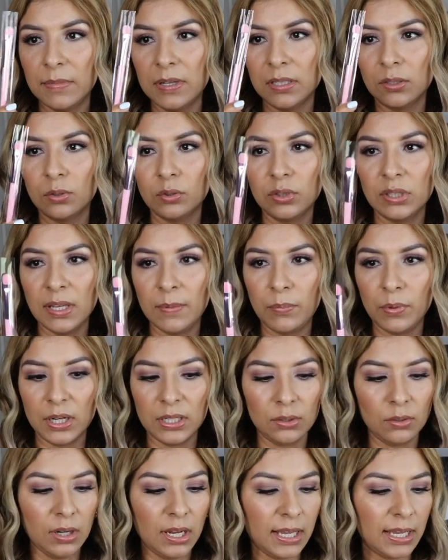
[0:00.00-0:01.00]
me ensucia, por
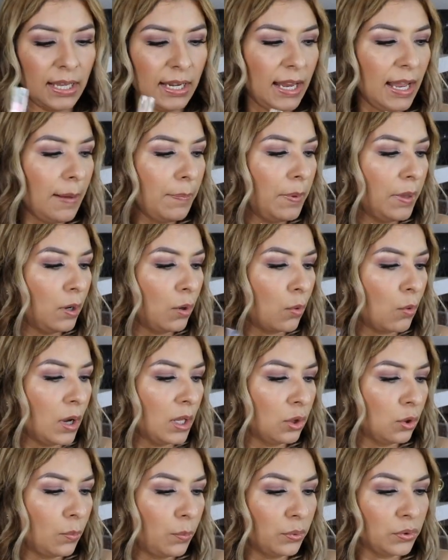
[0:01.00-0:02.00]
eso la quería, pero
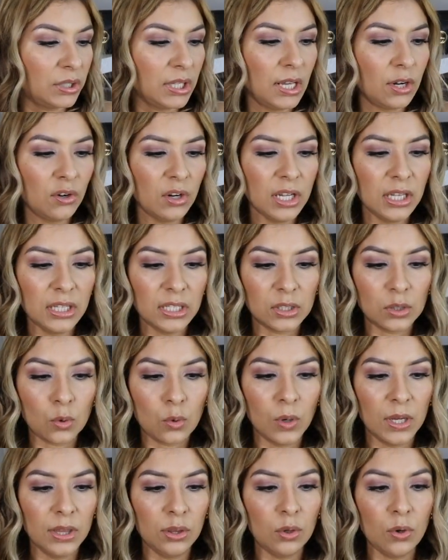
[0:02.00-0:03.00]
cuando pusieron el
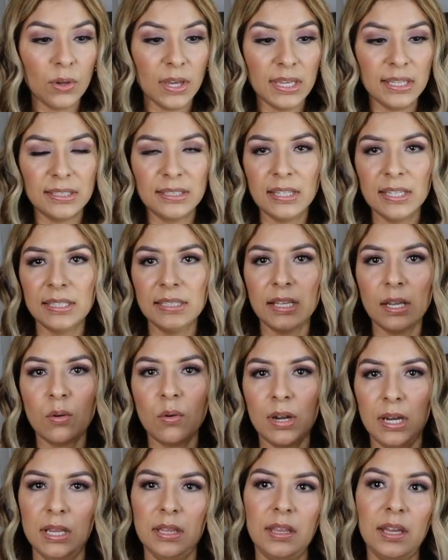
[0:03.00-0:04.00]
descuento, estas de
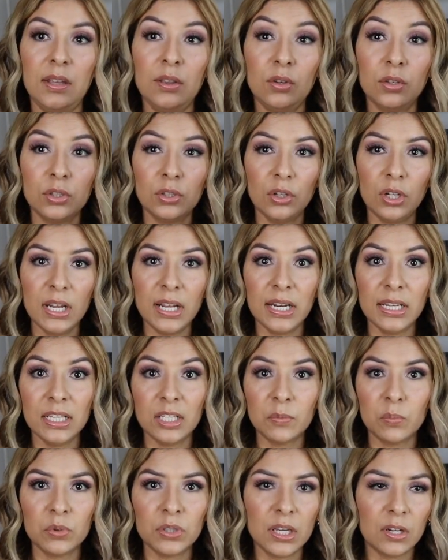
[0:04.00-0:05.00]
42 dólares
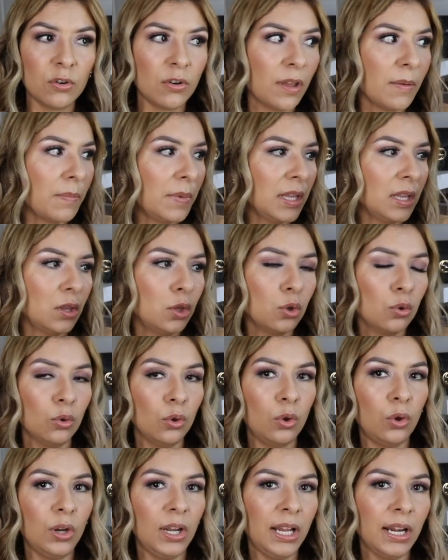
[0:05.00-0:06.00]
las pusieron en
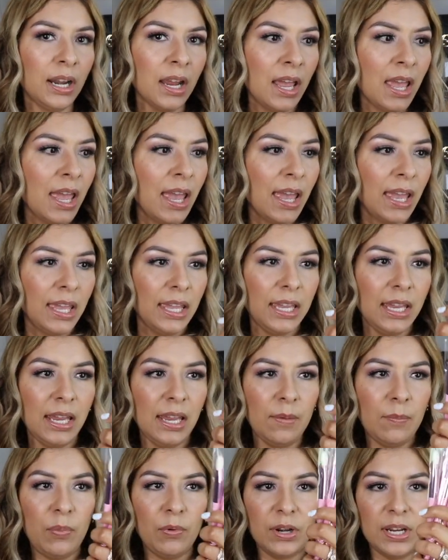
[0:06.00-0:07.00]
21 dólares
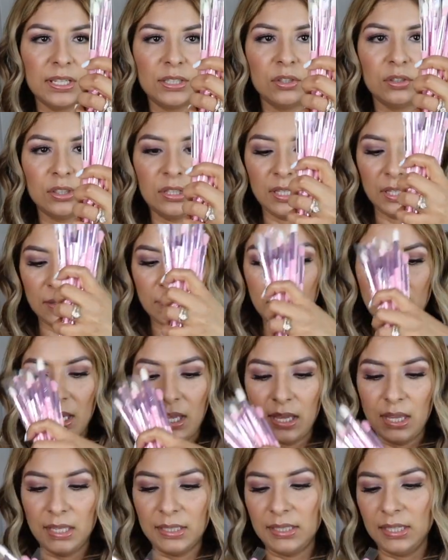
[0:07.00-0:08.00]
y por eso
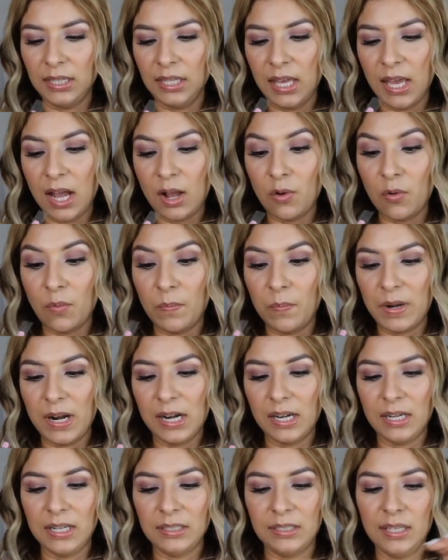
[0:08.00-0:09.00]
me decidí a
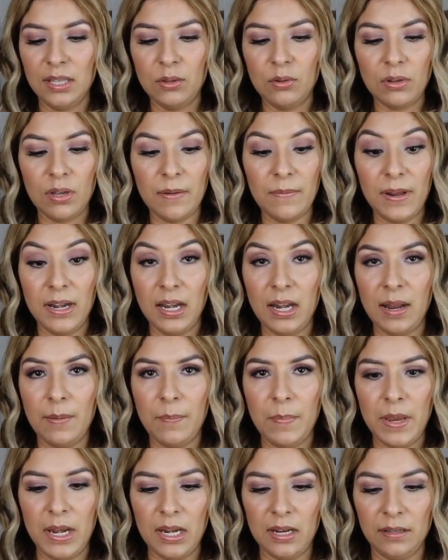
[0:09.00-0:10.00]
comprarla, siento que vale la
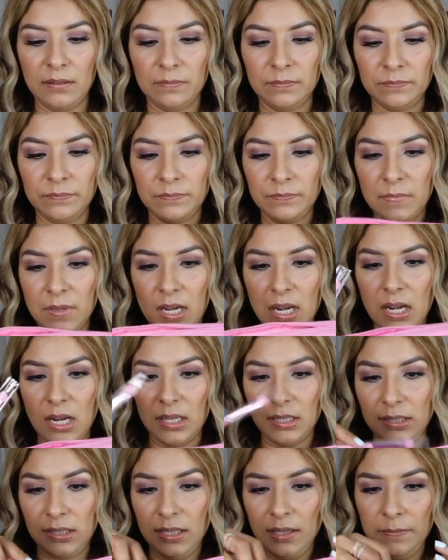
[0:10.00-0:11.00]
pena. Miren
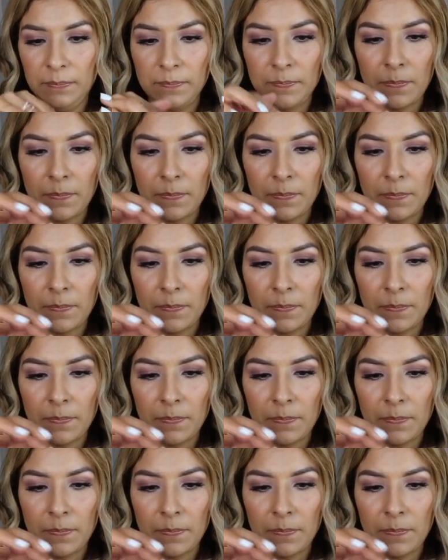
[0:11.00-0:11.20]
así.